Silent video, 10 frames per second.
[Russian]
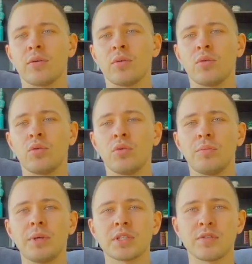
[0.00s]
у
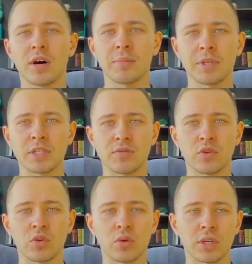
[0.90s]
BSwap есть
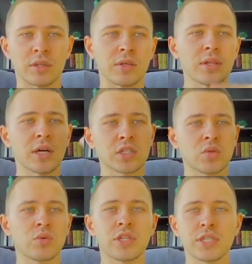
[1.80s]
свой токен, и
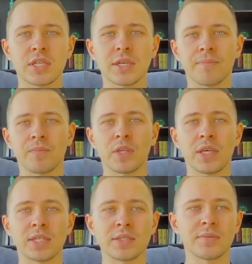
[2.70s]
также у Grizzly
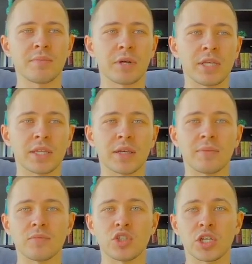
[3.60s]
есть
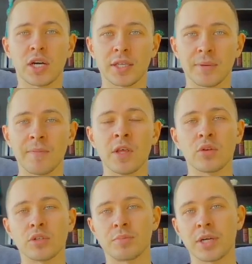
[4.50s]
монета Джихани.
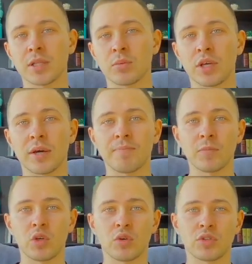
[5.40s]
То есть поэтому я
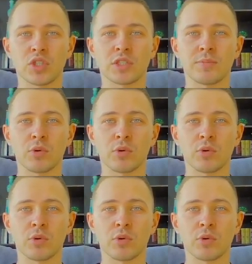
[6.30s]
ее сейчас